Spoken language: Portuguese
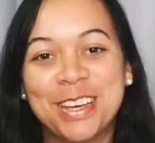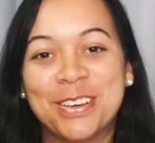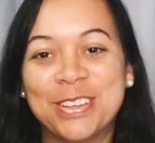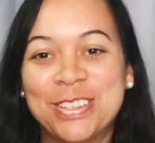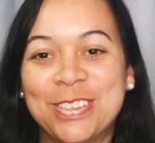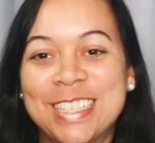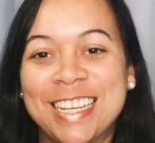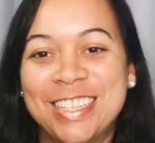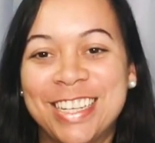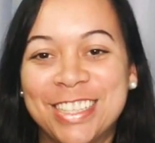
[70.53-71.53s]
gostou dessa
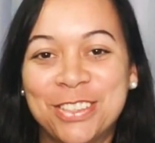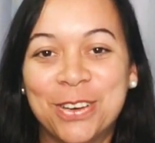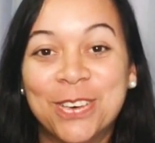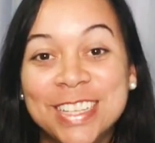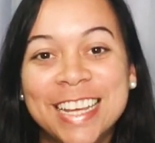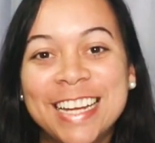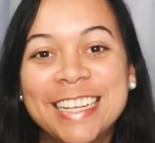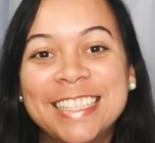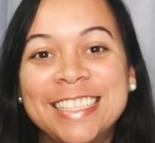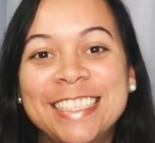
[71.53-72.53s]
dica de
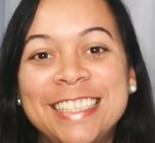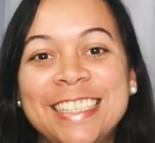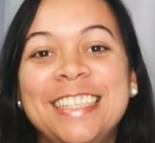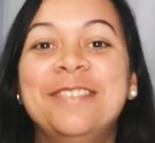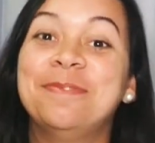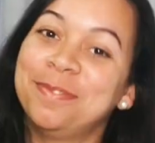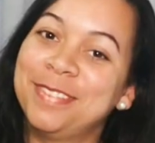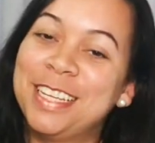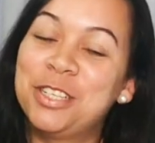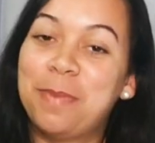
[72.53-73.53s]
concurseira?
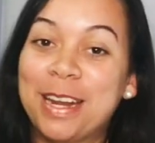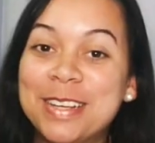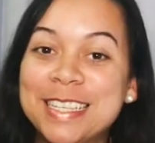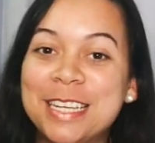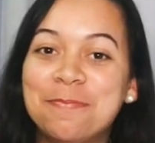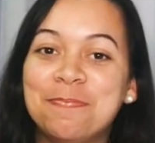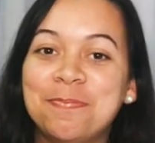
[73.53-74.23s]
Espero que sim.